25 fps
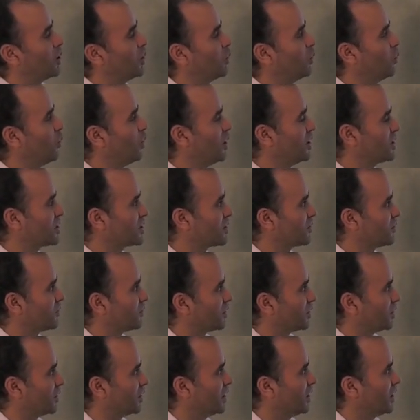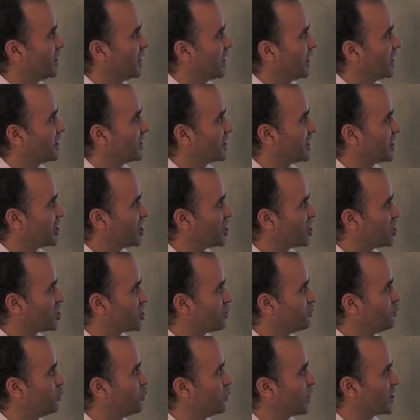الوصف إذا
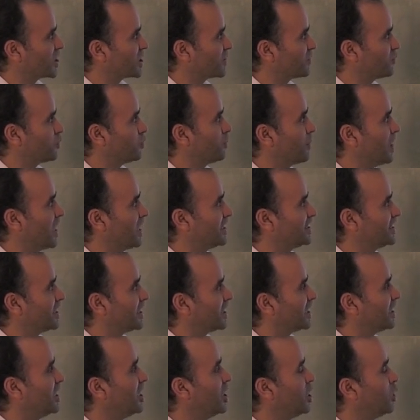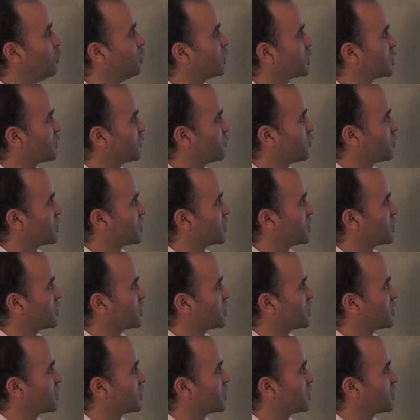يجب وصف ماذا؟ وصف